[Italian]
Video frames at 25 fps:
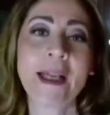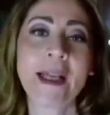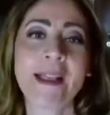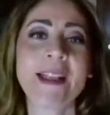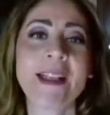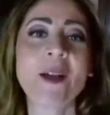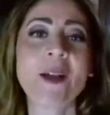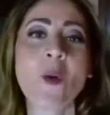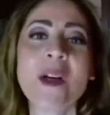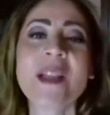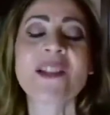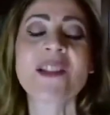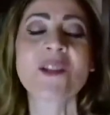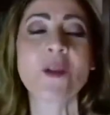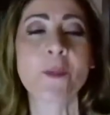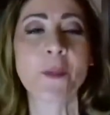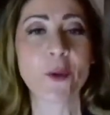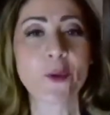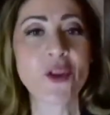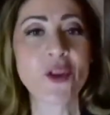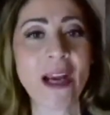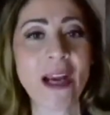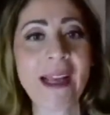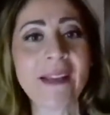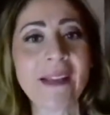di questo
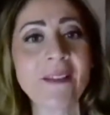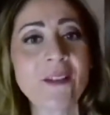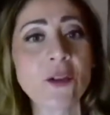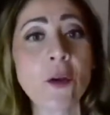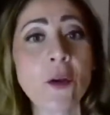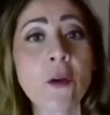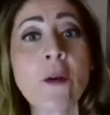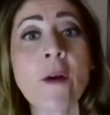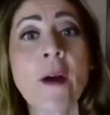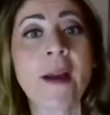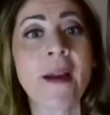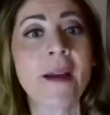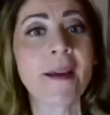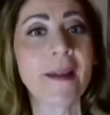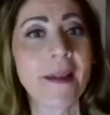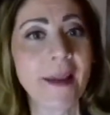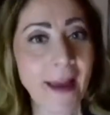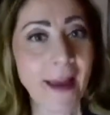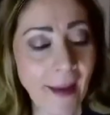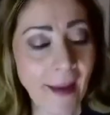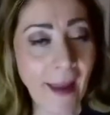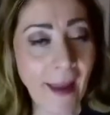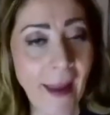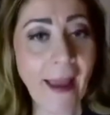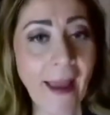progetto
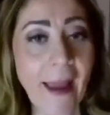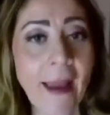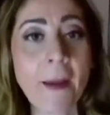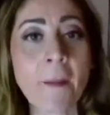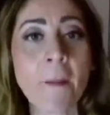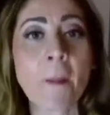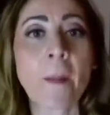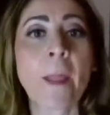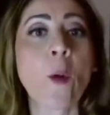che è